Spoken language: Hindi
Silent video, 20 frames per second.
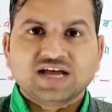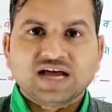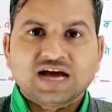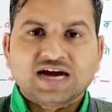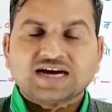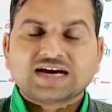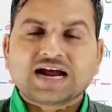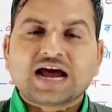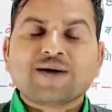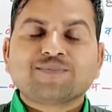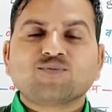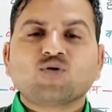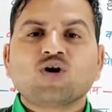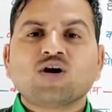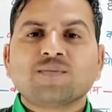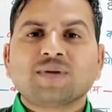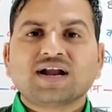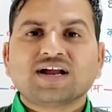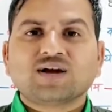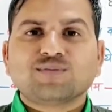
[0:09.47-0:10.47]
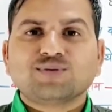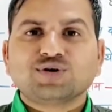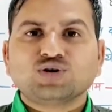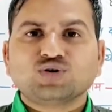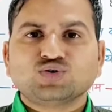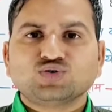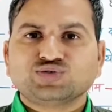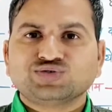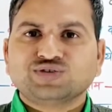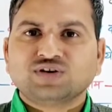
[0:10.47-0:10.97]
अगर आपको हमारा वीडियो
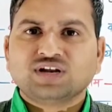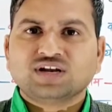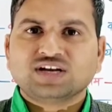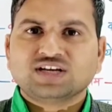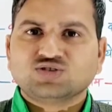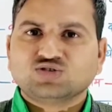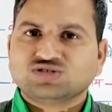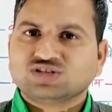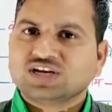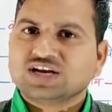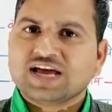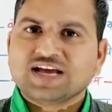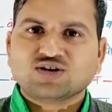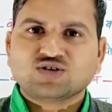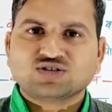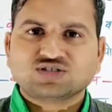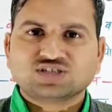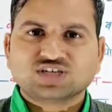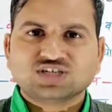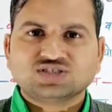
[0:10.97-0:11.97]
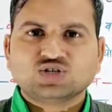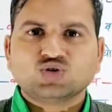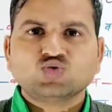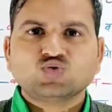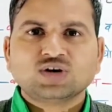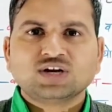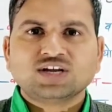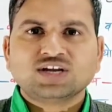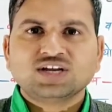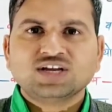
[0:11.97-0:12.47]
यूजफुल लगे तो इसे लाइक और शेयर जरूर
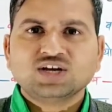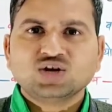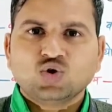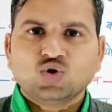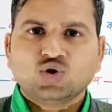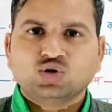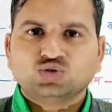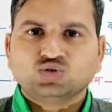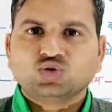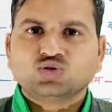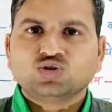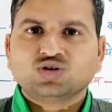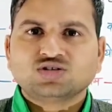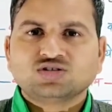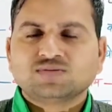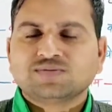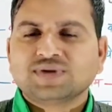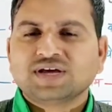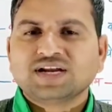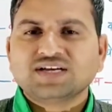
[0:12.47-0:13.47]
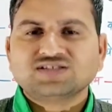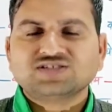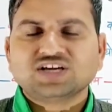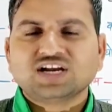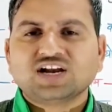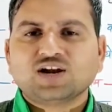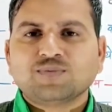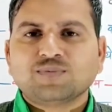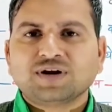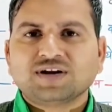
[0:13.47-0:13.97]
करें और जो दोस्त मेरे इस
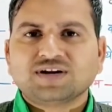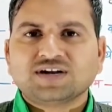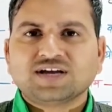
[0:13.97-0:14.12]
चैनल पर